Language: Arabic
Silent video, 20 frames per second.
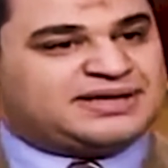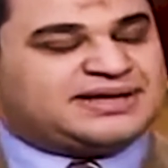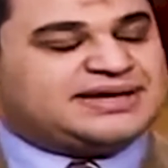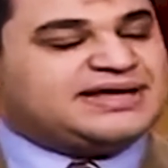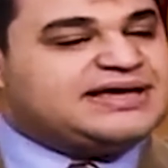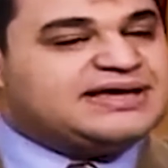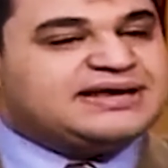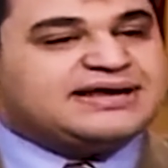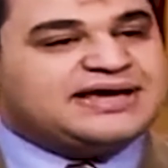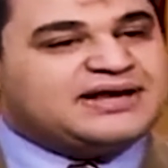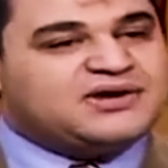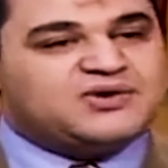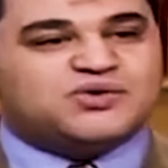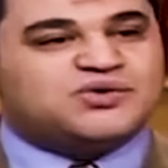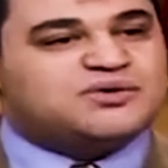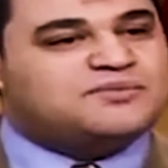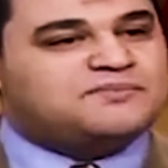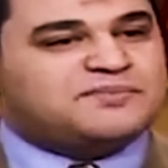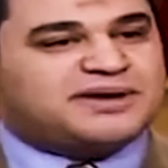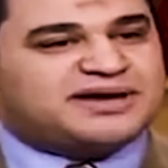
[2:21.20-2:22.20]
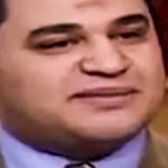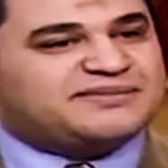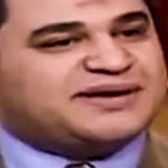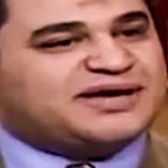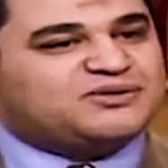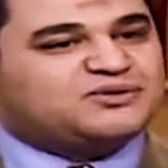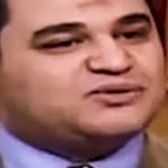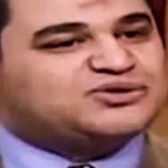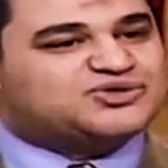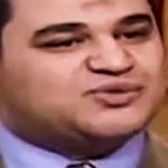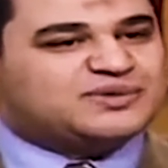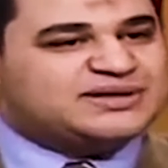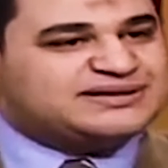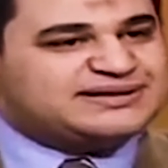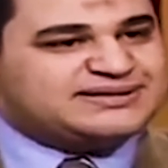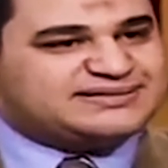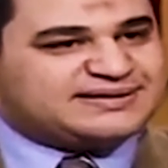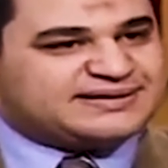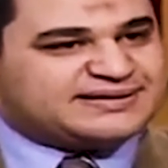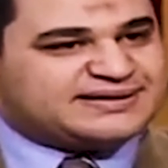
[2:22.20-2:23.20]
ليه هنا قال له أمك ما قالوش
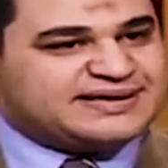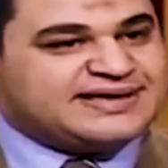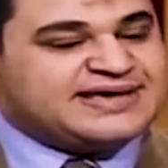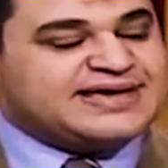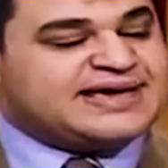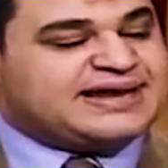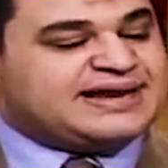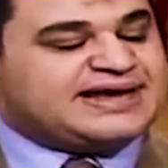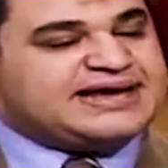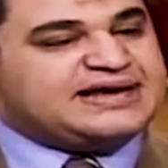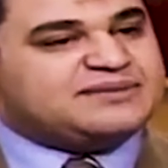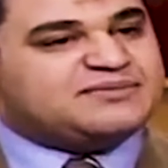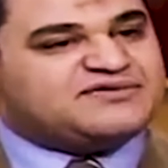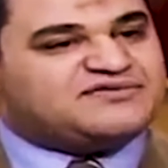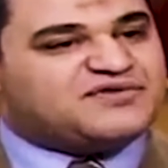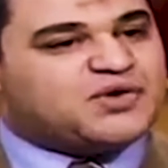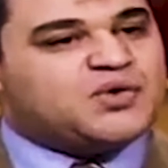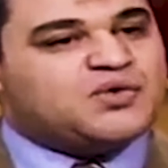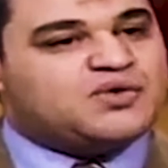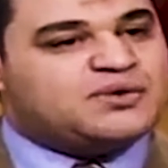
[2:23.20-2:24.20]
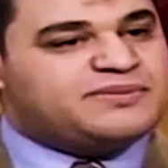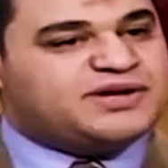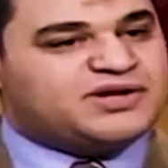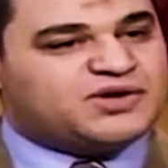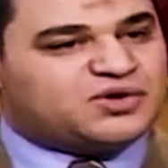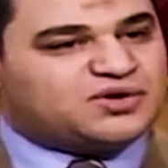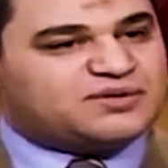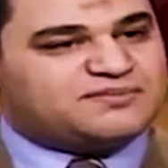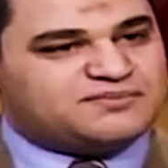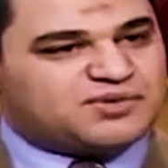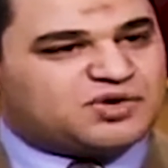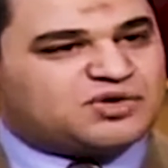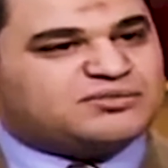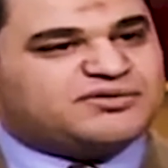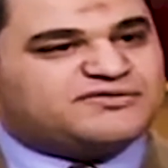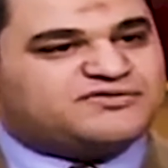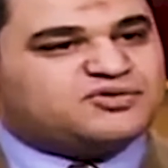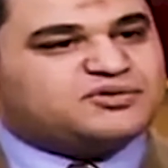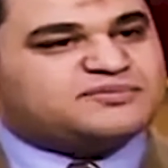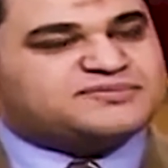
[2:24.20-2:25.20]
والدتك لأن مفهوم الأم هو
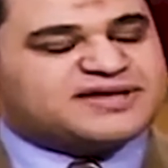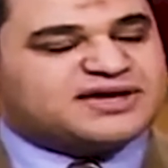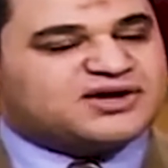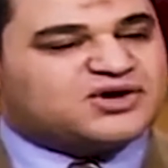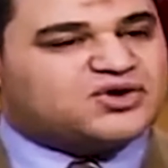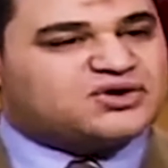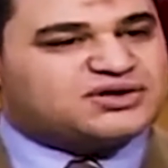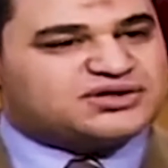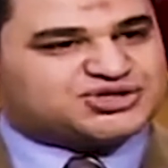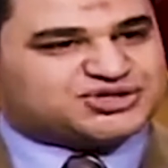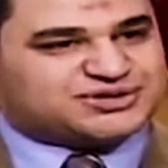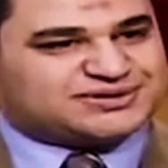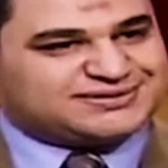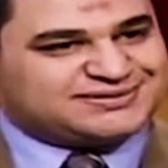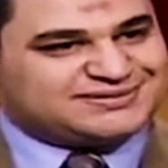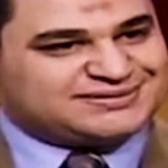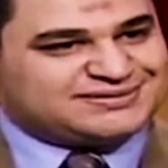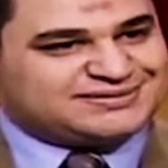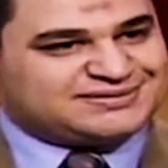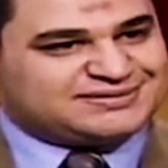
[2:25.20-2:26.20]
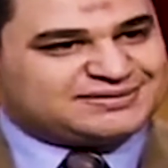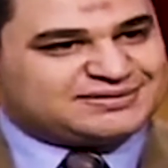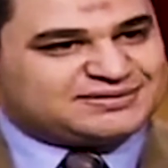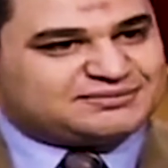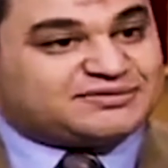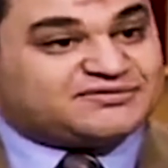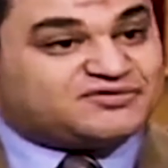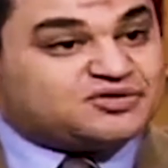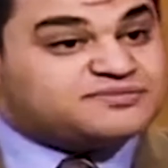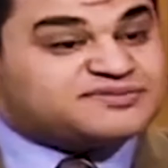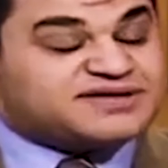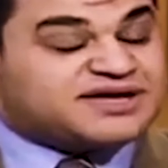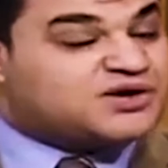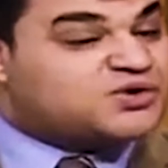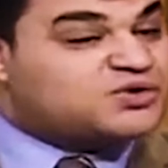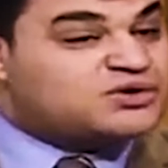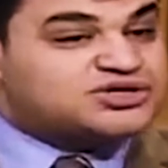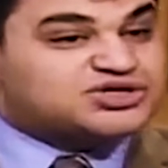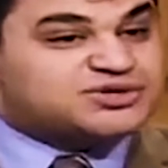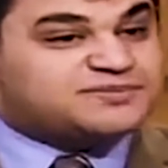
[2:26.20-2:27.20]
مفهوم سيكولوجي صحيح مفهوم
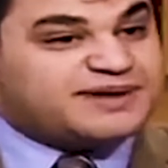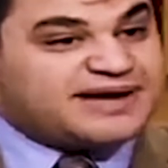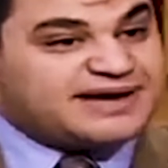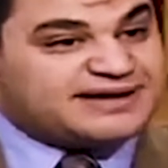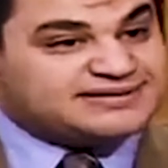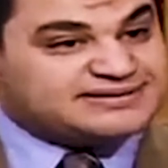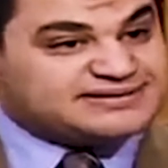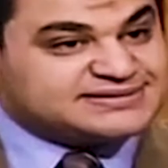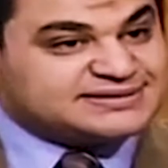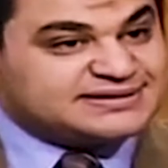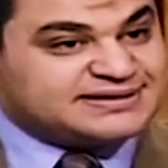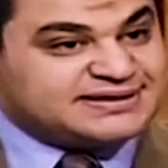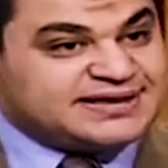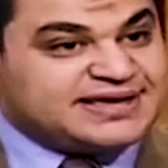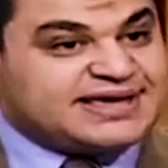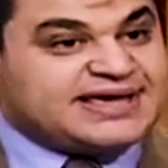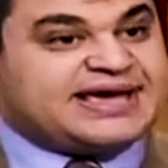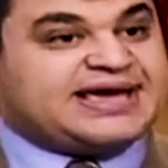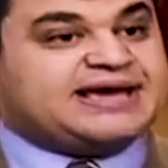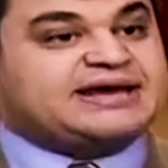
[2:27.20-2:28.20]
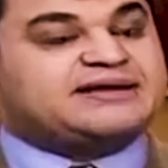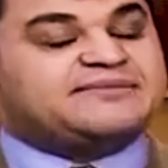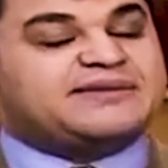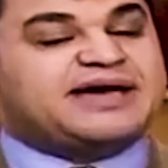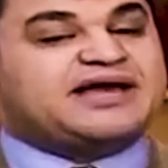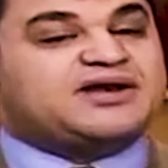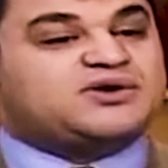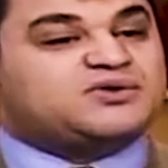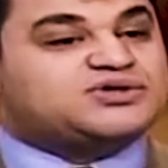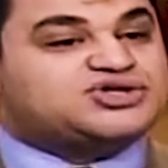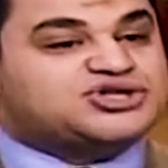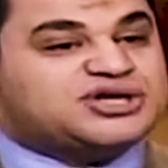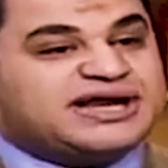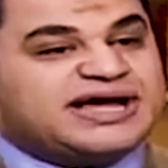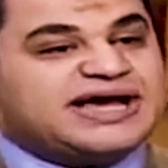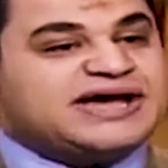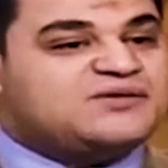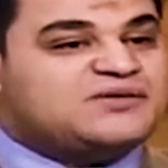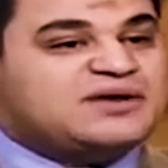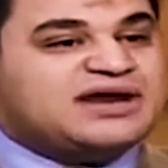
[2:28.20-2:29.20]
سيكولوجي بحت ان ما قالوش
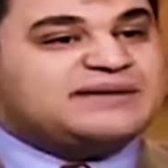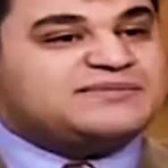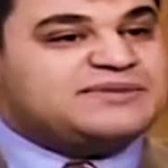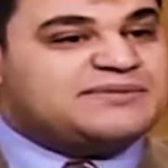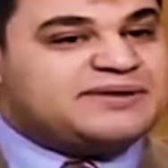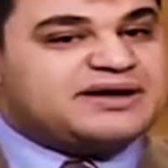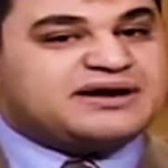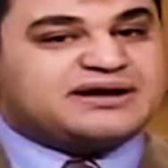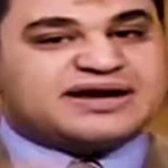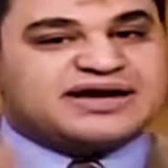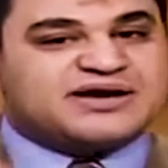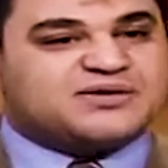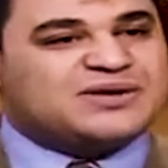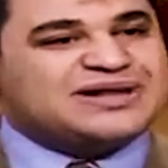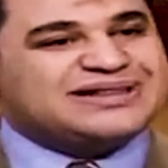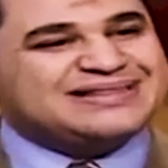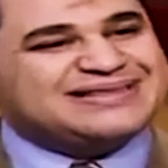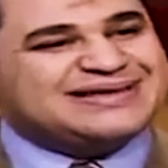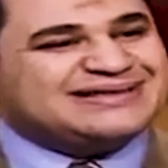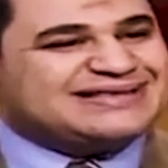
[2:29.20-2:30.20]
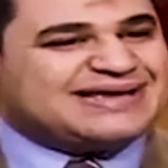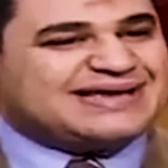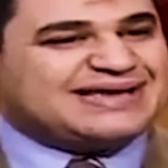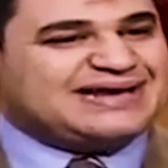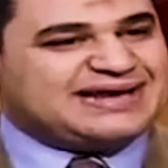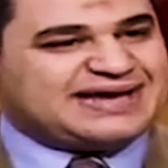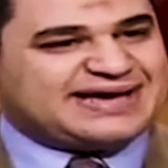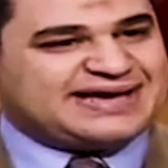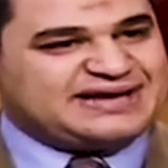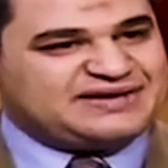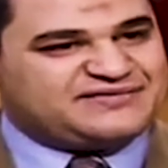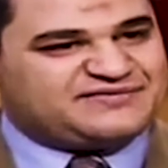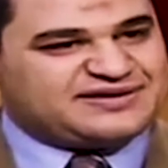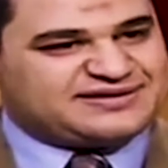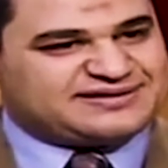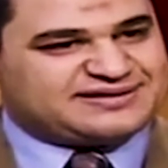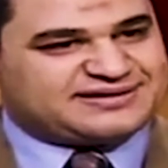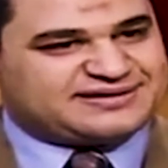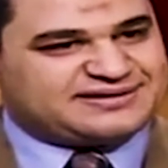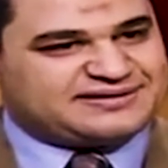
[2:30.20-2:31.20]
الاولى ببرك والدتك اللي
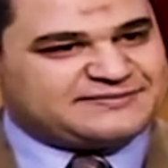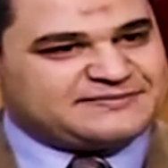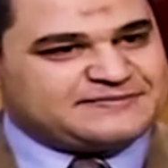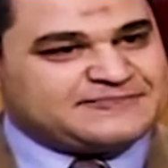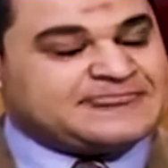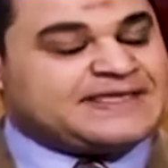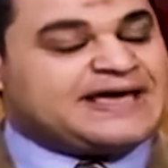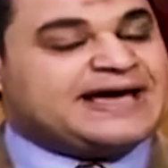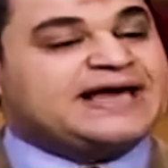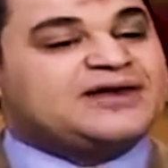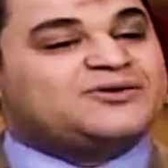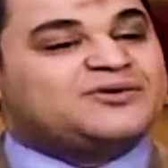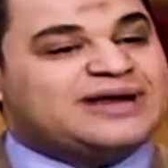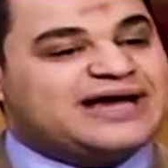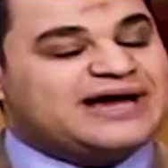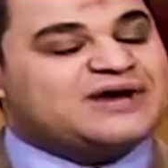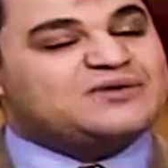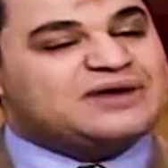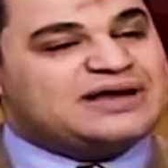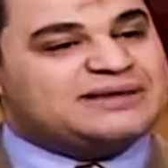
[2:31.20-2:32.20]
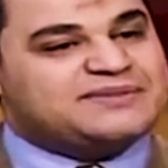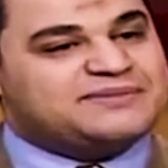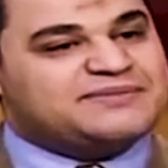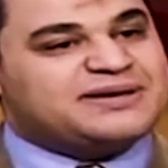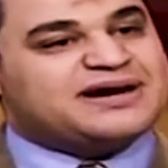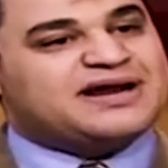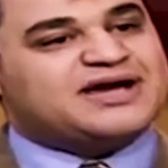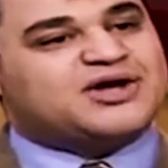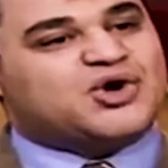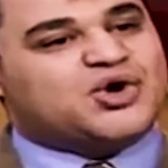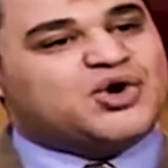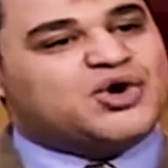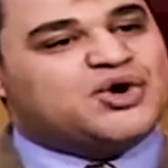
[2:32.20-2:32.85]
خلفتك قال له الاولى ببرك